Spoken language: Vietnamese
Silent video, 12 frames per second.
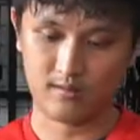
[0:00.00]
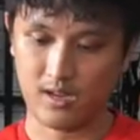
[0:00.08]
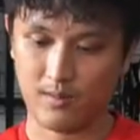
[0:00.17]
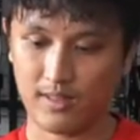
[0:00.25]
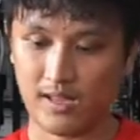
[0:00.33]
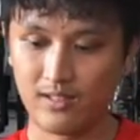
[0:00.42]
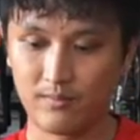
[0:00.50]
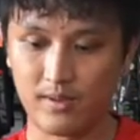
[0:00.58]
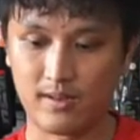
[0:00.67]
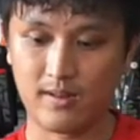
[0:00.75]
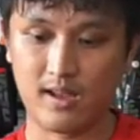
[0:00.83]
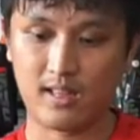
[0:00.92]
để mà tháo thiết
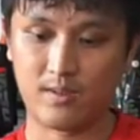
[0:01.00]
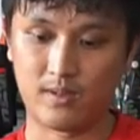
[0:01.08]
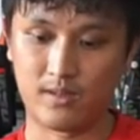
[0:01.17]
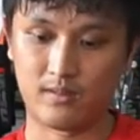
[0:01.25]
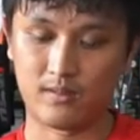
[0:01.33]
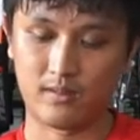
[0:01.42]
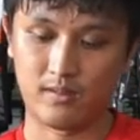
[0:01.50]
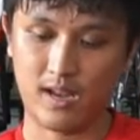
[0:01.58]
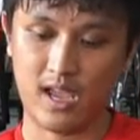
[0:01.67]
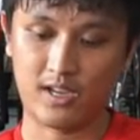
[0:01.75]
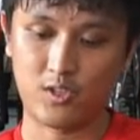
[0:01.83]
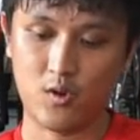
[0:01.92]
bị ra thì mình
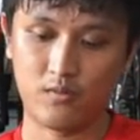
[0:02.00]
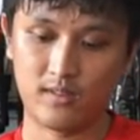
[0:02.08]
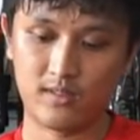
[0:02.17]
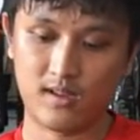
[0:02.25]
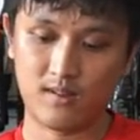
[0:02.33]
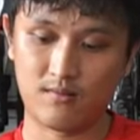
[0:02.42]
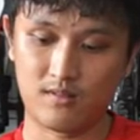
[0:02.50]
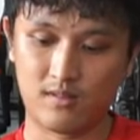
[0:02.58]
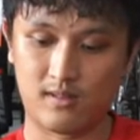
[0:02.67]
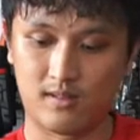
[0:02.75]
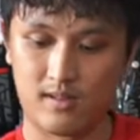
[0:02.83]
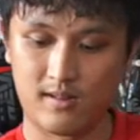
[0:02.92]
đè cái chốt phía sau
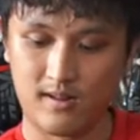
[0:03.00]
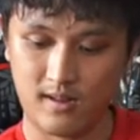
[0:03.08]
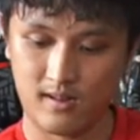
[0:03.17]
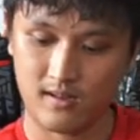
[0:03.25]
lại ra